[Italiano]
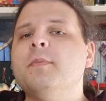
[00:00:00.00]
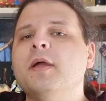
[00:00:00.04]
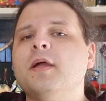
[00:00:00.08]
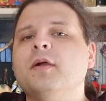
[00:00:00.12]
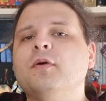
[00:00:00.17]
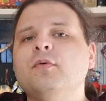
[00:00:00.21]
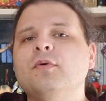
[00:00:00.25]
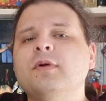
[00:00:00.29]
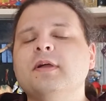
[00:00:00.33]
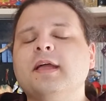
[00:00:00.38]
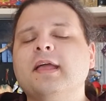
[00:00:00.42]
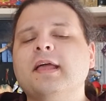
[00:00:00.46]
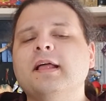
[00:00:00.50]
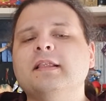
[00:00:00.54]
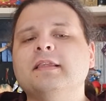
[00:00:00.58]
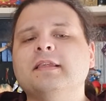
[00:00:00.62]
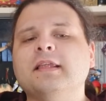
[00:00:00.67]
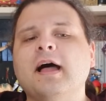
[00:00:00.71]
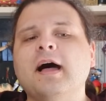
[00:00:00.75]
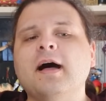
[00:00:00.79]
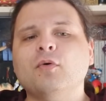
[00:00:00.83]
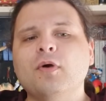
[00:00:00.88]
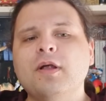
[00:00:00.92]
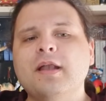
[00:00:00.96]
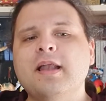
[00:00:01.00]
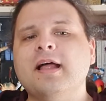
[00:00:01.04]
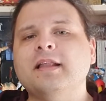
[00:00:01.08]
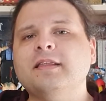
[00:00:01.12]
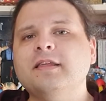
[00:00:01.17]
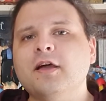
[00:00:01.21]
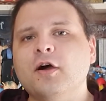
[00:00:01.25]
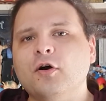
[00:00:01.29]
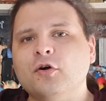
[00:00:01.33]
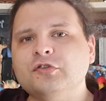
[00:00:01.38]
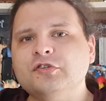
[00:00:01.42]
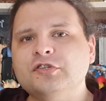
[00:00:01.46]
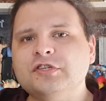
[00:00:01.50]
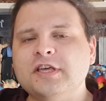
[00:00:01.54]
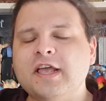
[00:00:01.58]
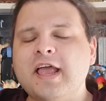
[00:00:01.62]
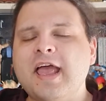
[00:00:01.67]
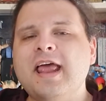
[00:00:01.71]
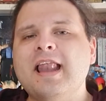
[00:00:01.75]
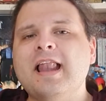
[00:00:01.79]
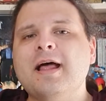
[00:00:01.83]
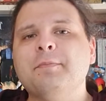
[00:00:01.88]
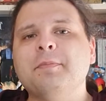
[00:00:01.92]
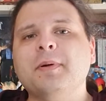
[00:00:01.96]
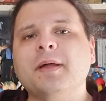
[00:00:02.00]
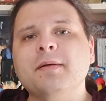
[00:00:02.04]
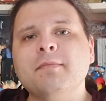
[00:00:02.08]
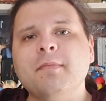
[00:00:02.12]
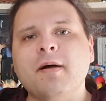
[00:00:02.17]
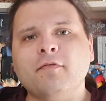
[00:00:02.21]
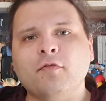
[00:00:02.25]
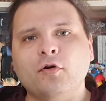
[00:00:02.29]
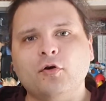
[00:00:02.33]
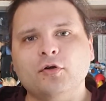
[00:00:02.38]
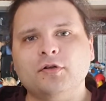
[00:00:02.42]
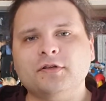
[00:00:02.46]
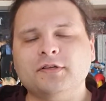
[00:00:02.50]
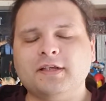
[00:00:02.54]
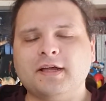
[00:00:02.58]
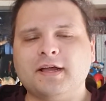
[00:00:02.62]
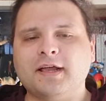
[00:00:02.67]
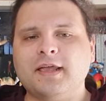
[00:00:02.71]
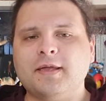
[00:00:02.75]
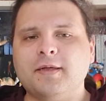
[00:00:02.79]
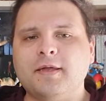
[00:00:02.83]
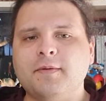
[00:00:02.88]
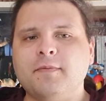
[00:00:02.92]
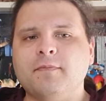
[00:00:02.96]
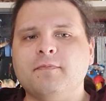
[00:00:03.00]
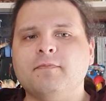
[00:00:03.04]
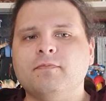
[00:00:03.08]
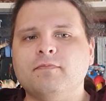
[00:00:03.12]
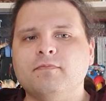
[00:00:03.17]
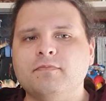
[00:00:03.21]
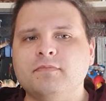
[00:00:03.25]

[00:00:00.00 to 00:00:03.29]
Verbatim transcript: Per cui in realtà quella di oggi è la prima volta che